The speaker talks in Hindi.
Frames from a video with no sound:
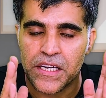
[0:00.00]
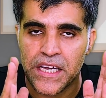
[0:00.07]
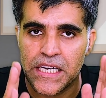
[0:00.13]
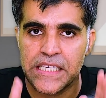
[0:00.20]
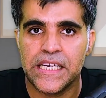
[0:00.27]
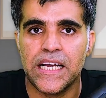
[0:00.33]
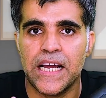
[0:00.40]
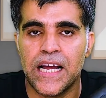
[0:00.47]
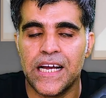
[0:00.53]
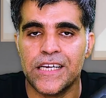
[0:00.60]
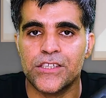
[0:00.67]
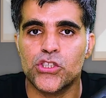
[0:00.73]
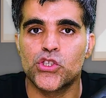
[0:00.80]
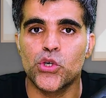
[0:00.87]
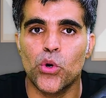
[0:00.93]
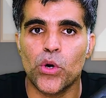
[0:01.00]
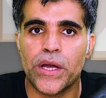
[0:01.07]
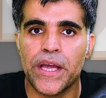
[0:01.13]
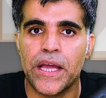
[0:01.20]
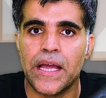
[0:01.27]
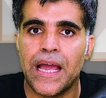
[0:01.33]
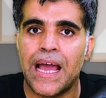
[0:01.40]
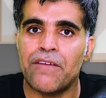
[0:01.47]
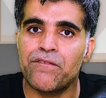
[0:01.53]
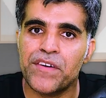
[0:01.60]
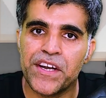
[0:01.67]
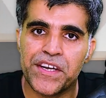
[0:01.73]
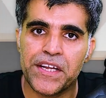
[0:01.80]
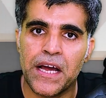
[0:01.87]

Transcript: के लिए है जो कि एवरी